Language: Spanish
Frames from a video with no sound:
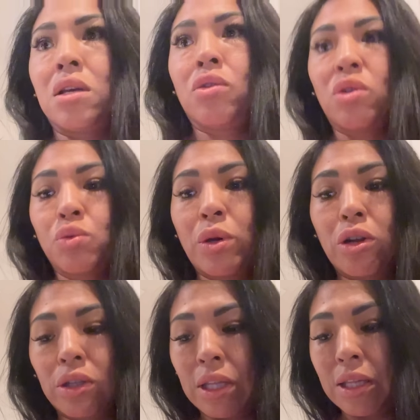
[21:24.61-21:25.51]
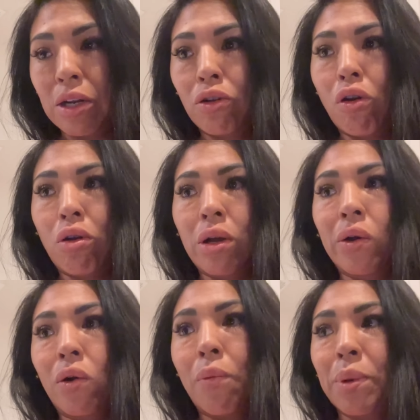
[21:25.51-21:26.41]
no es bueno tener
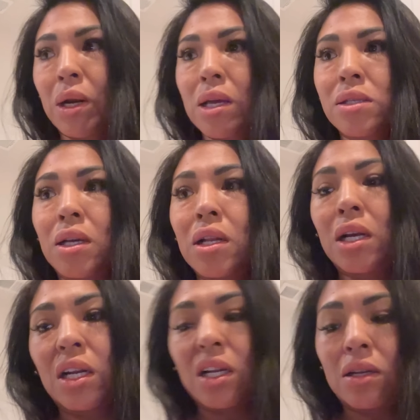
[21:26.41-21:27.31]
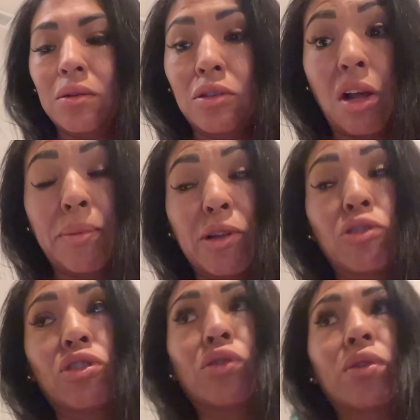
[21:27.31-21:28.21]
copyrights en el canal. Al menos yo
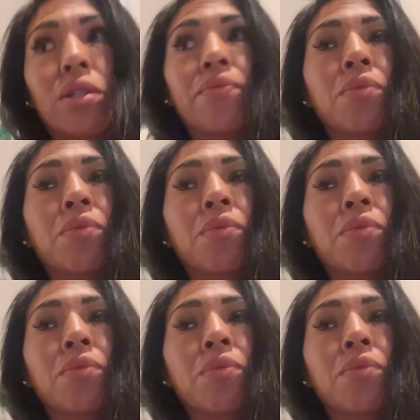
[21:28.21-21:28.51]
siento así.